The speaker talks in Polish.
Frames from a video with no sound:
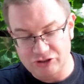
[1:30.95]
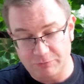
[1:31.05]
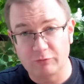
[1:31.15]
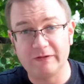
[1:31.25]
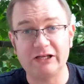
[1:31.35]
będzie
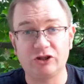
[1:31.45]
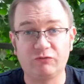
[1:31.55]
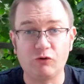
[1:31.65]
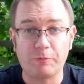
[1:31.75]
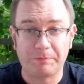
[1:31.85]
porównanie
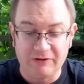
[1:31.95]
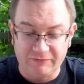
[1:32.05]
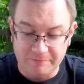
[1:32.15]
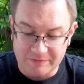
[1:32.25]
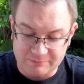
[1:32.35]
dwóch
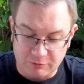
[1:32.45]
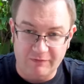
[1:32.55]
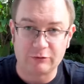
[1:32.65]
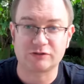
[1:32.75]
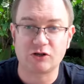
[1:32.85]
piw z
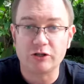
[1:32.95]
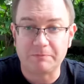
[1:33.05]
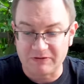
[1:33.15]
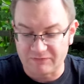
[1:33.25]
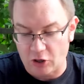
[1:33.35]
browaru Soli
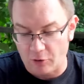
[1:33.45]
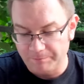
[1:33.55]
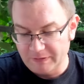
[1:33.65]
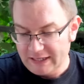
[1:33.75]
Piwko,